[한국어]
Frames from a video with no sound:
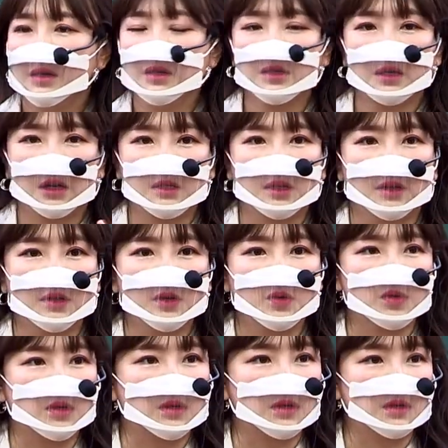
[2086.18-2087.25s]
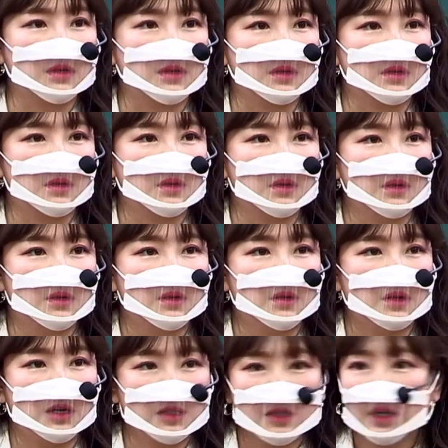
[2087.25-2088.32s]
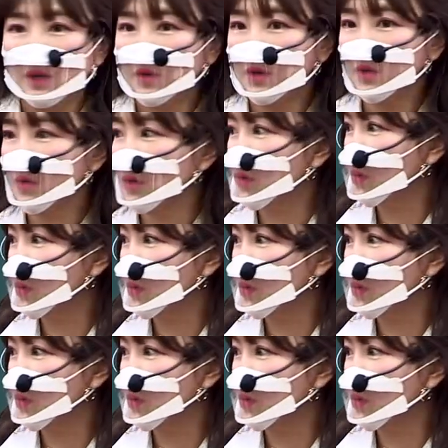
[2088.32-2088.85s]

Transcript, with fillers: 이 시 다시 안 나오잖아. 안 나올 확률이